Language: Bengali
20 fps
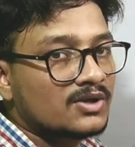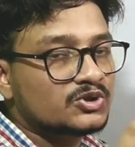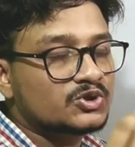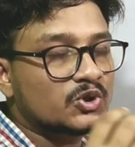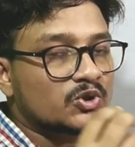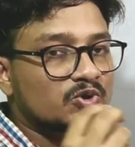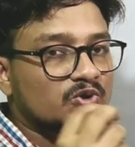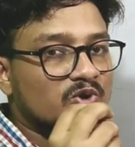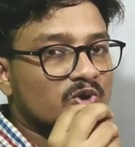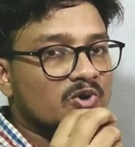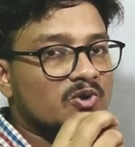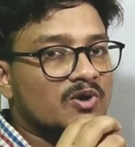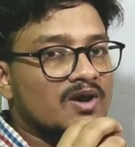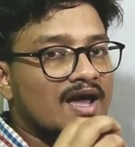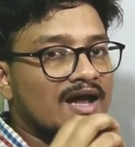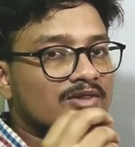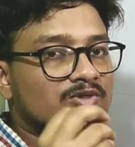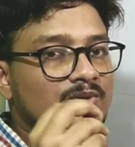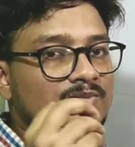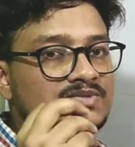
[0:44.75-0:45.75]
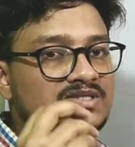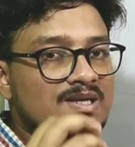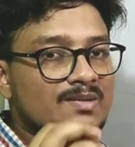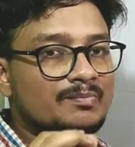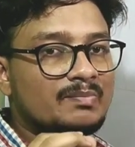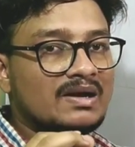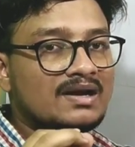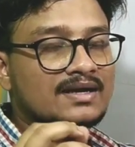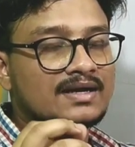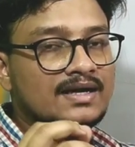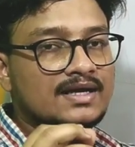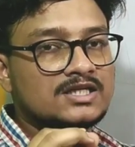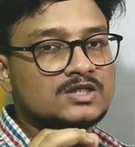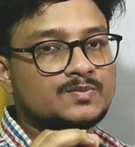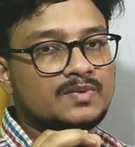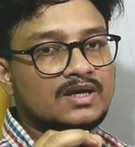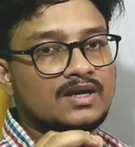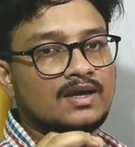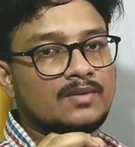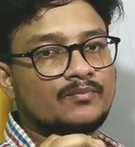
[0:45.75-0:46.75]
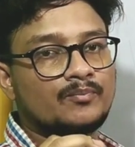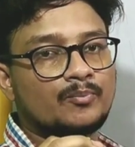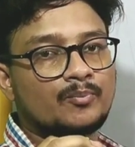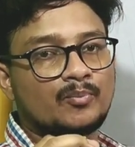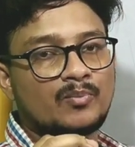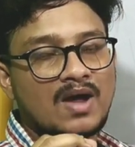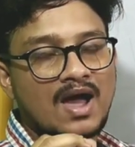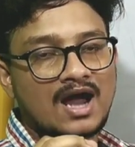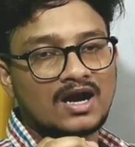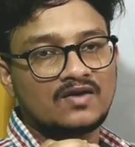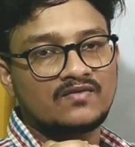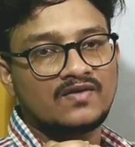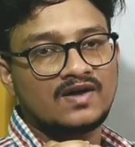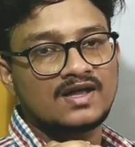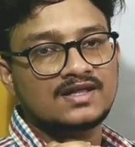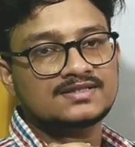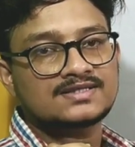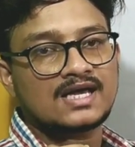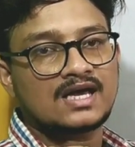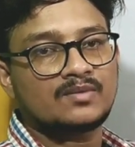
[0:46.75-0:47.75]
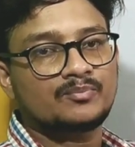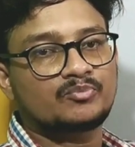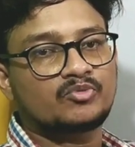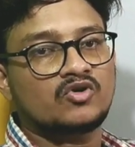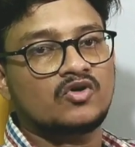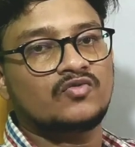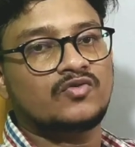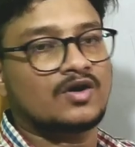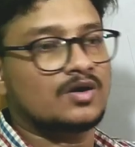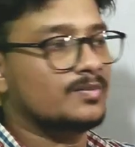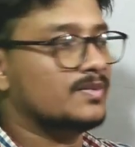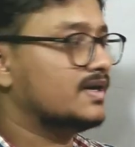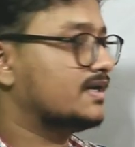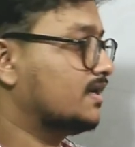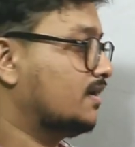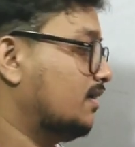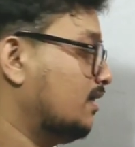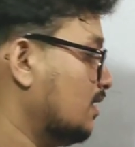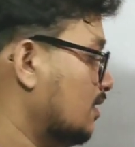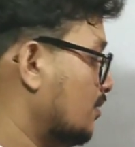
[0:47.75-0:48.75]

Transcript: ছোট্ট করে একদম সিম্পল ক্রিসপি অ্যাডভান্স অ্যান্ড প্রো ফরম্যাটে